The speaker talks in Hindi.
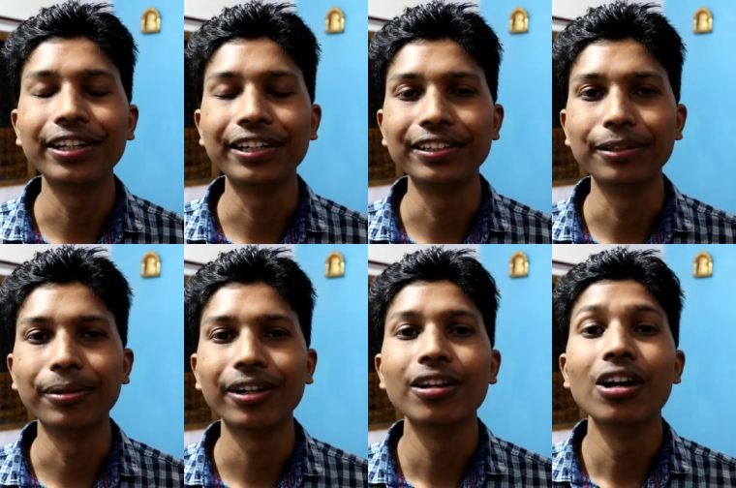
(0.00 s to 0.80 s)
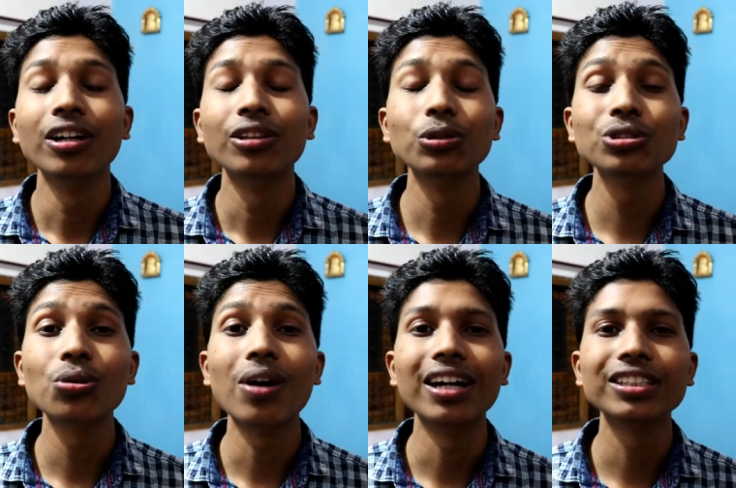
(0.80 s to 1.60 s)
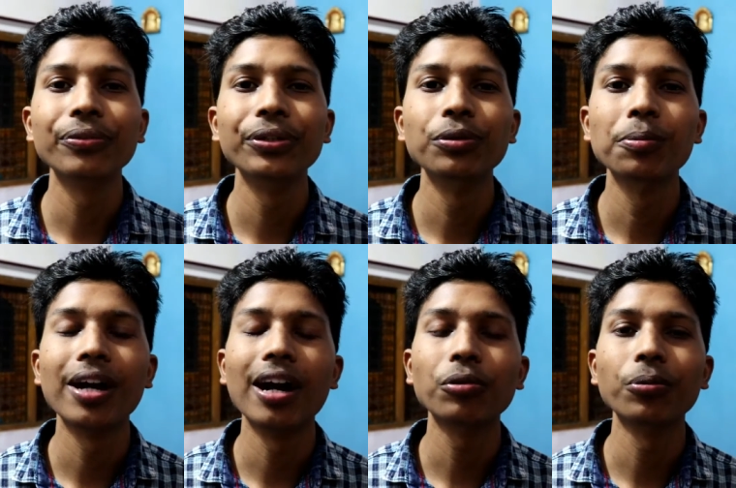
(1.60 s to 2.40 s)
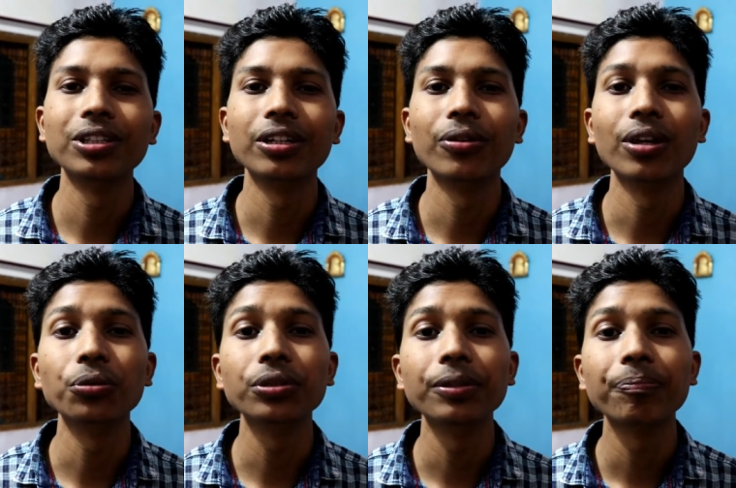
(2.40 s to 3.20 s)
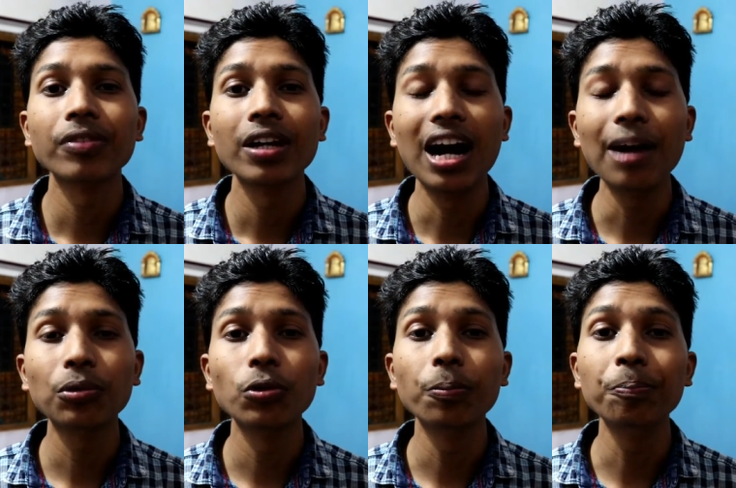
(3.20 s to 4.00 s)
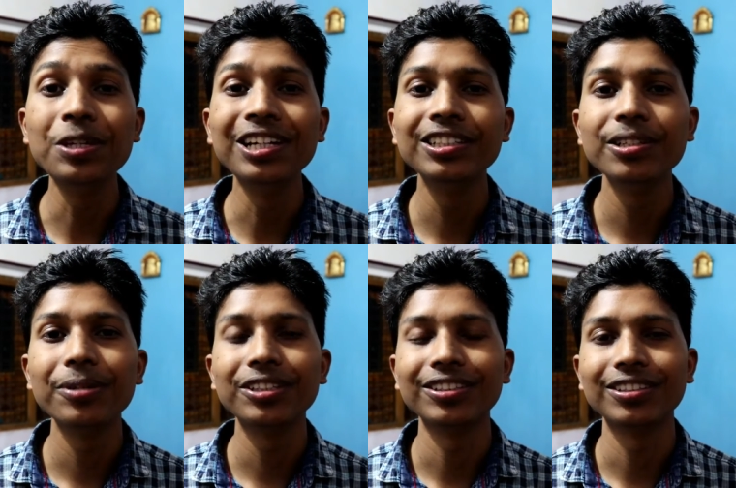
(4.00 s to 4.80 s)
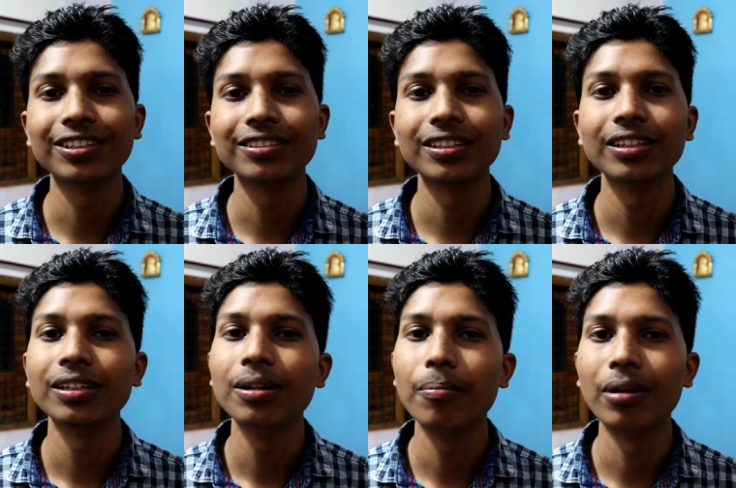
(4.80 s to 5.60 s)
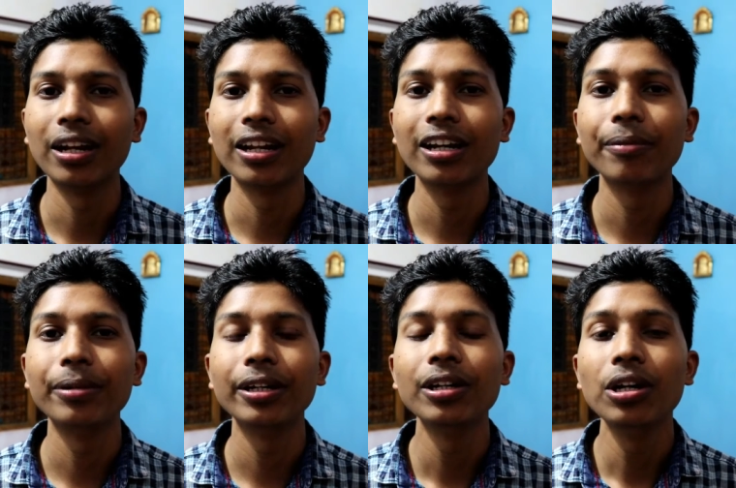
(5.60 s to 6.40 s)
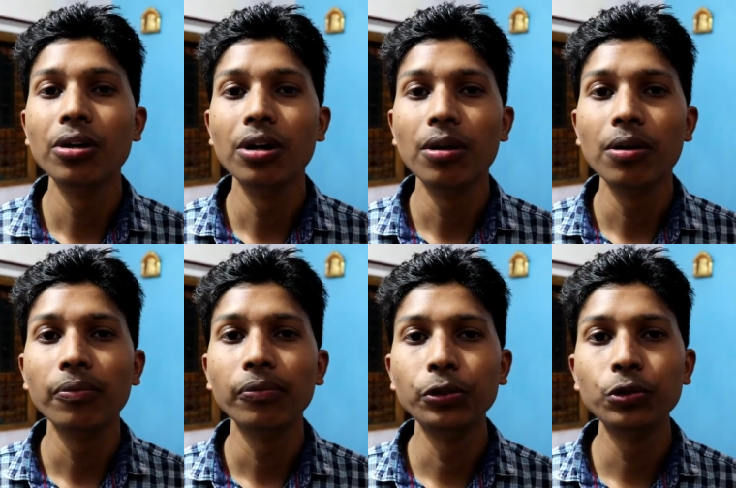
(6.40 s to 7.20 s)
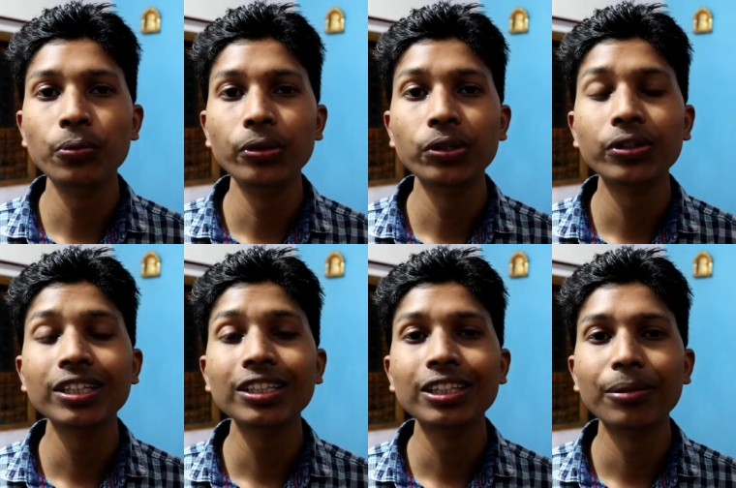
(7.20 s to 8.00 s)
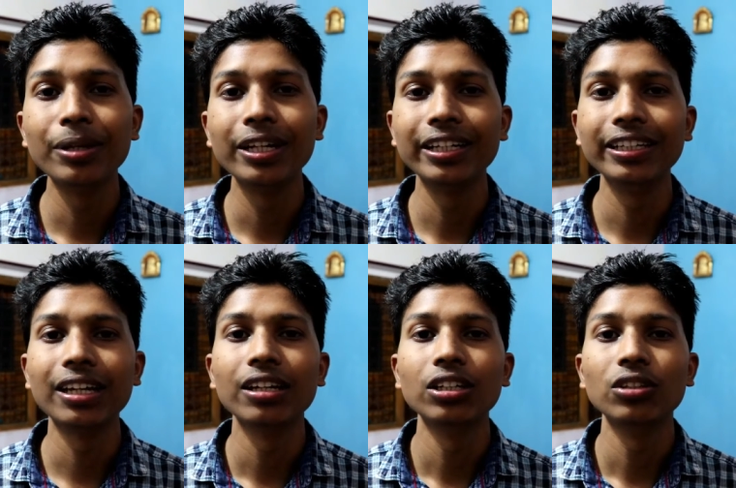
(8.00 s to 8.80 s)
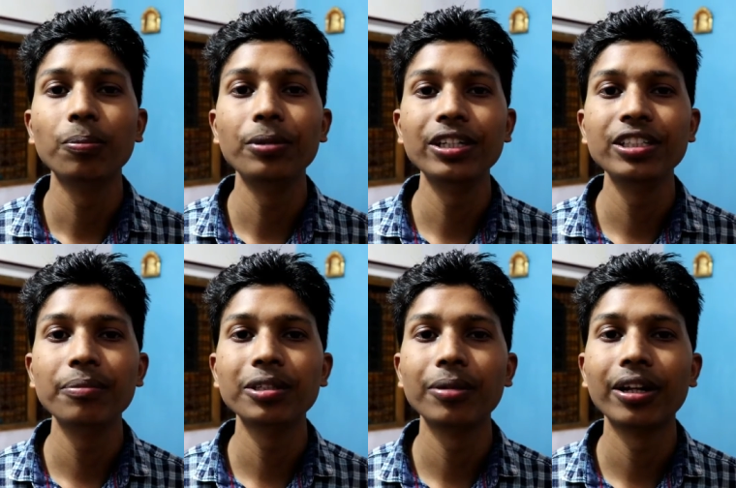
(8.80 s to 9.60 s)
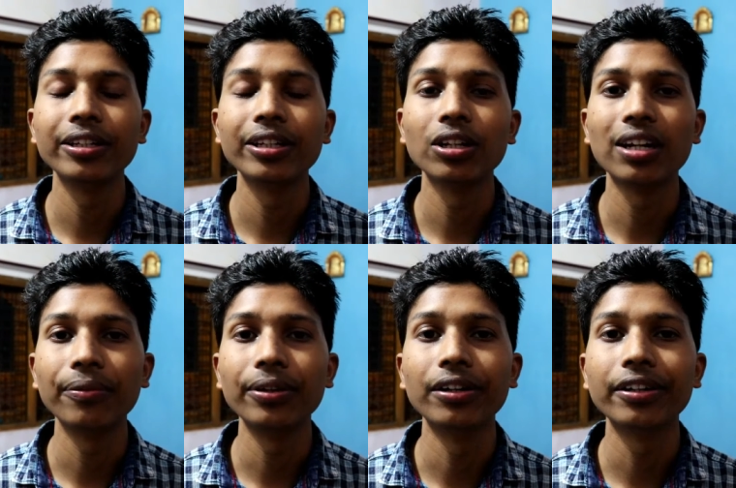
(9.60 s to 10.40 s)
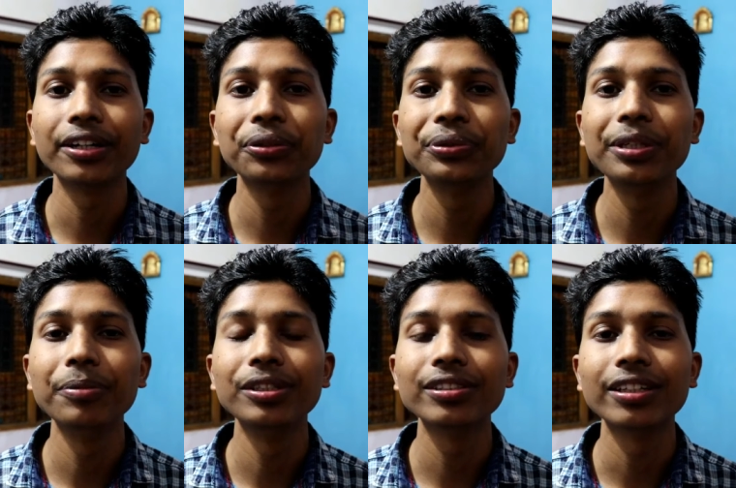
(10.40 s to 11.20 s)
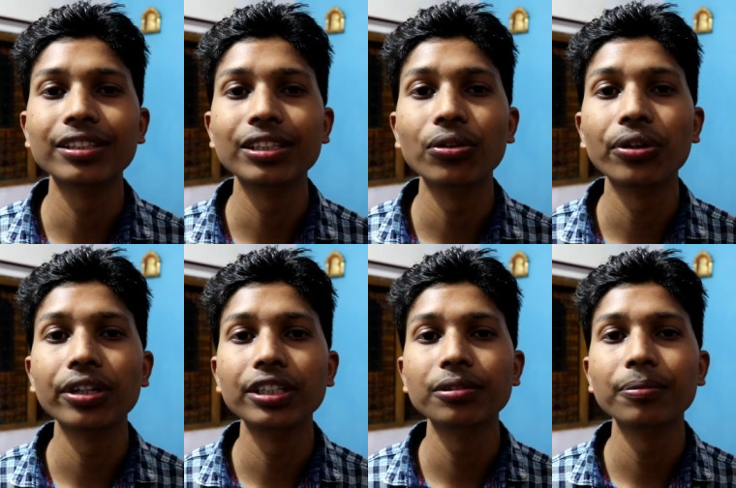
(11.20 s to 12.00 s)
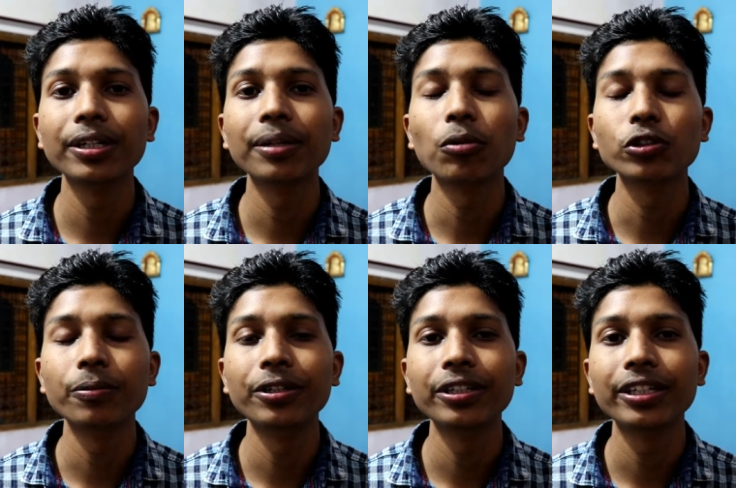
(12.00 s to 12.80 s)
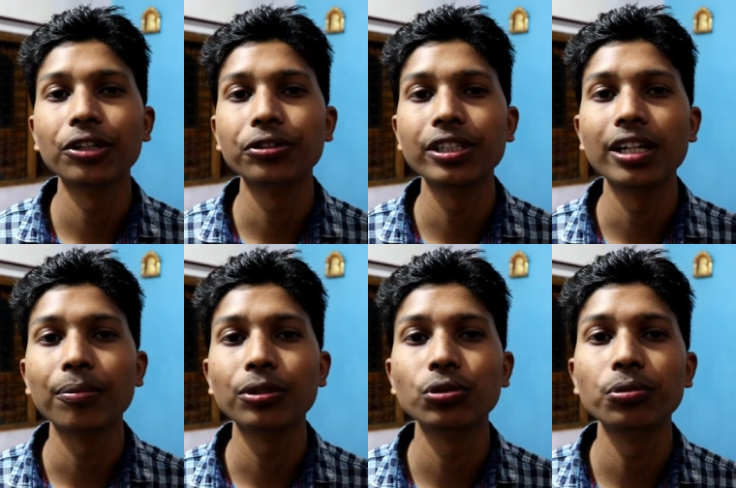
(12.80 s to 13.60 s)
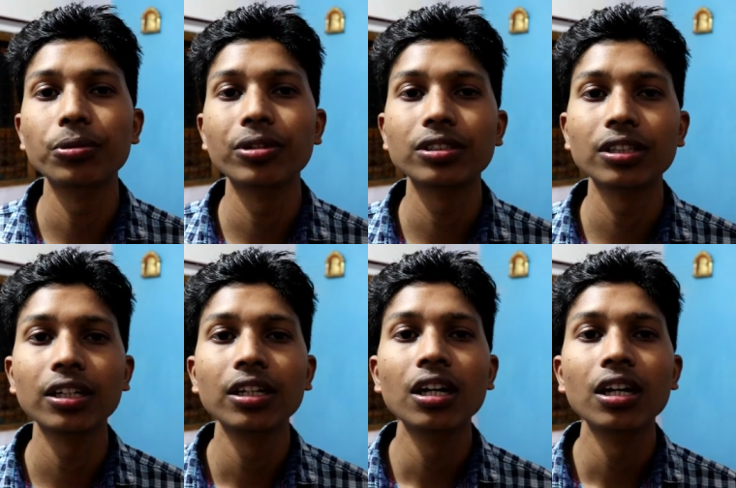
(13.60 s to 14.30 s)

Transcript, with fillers: टेक नितिन पर दोस्तों आज के वीडियो में आपको बताने वाला हूँ कि आपको पी इमेज किस तरह से बनाना है अपने यूट्यूब वीडियो के थंबनेल के लिए तो जी इमेज बनाइए काफ़ी अट्रैक्टिव ये इमेजेस लगती है और इसमें पॉसिबिलिटी क्या होती है आपके जो व्यूवर्स है